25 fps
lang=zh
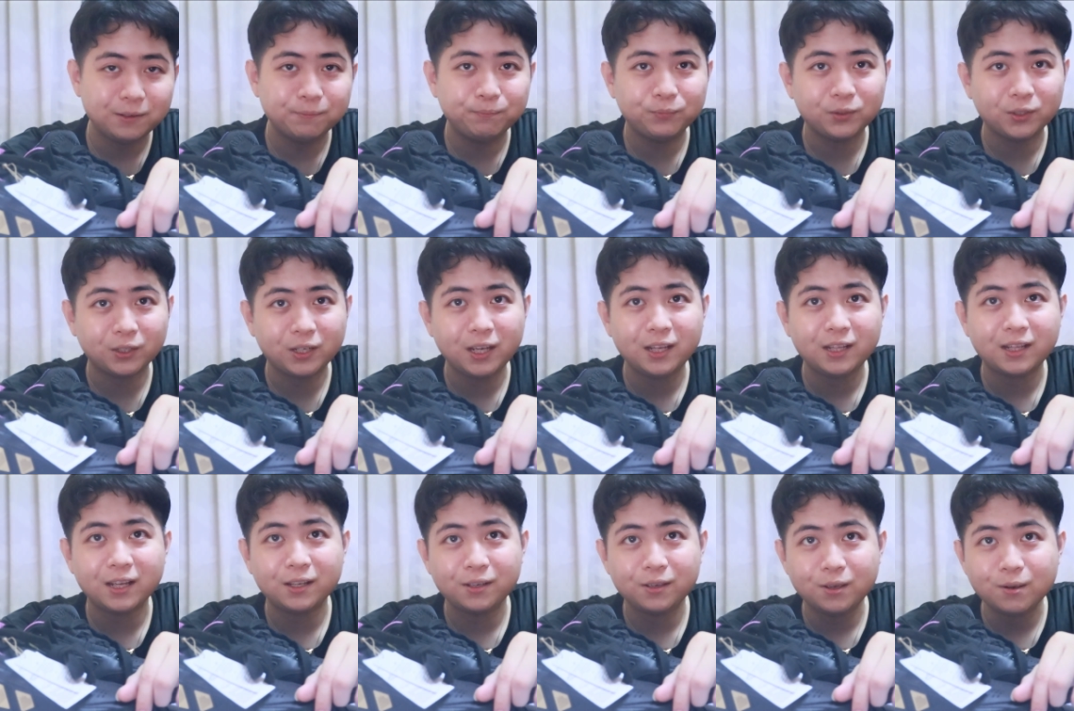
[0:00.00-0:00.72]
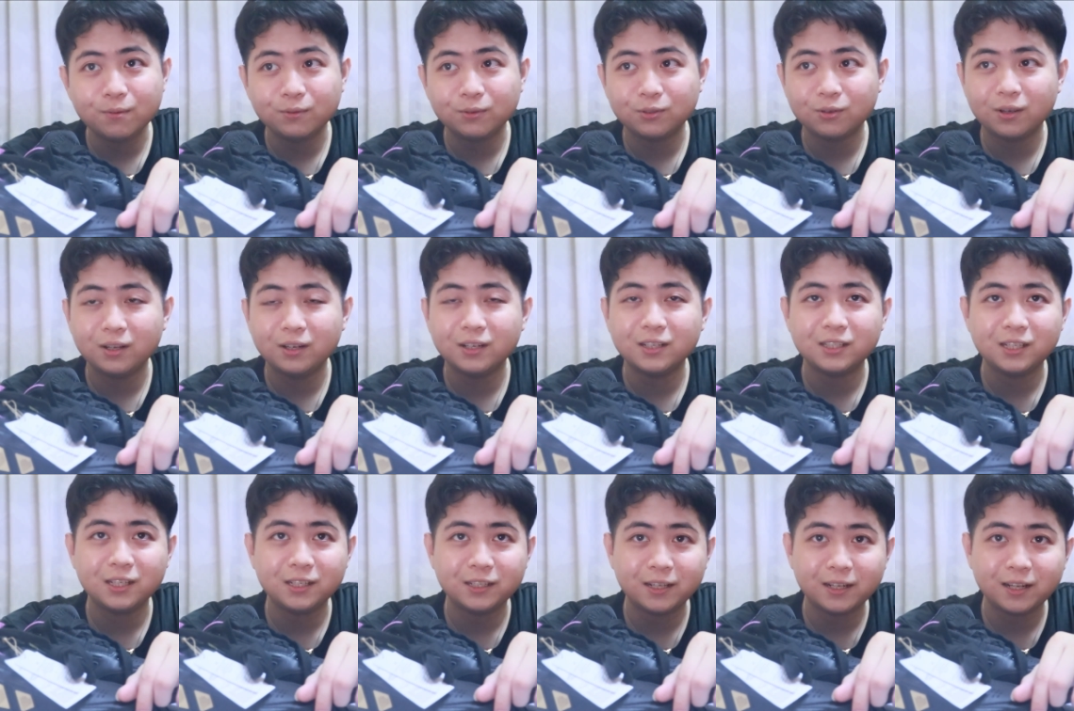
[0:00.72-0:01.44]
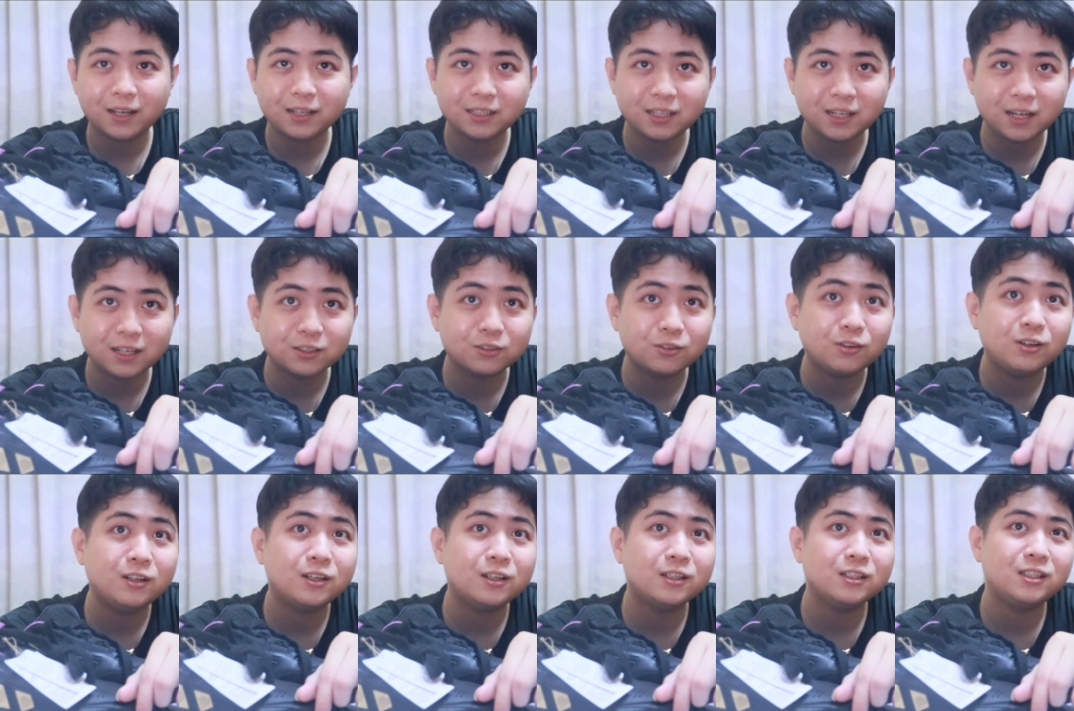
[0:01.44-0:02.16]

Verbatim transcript: Okay, thank you. 所以呢，谢谢大家。所以呢，